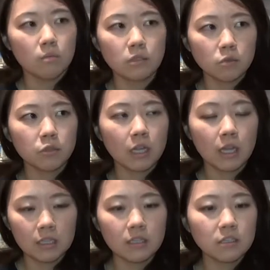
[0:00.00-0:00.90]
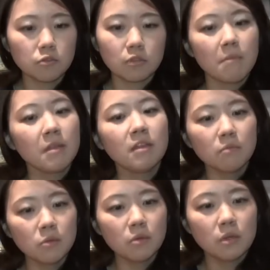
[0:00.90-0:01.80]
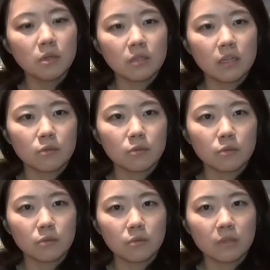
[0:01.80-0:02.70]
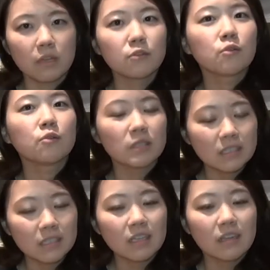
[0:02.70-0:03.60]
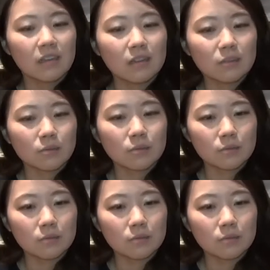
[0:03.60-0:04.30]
まあ、そういった方たちのためにもあのなるようにあの